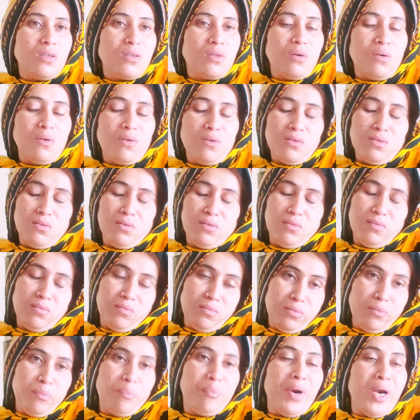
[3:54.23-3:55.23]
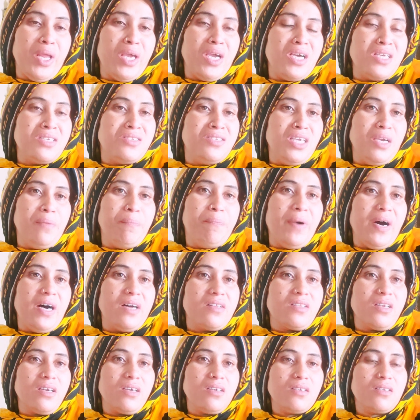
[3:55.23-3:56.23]
तो बड़ी अजीब
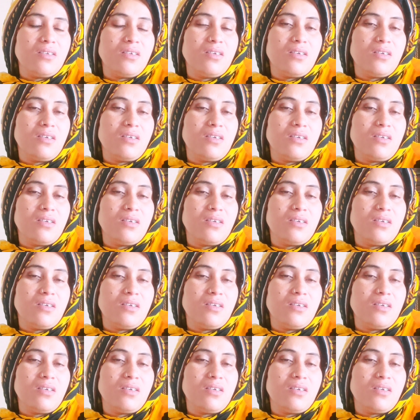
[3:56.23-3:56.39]
बात है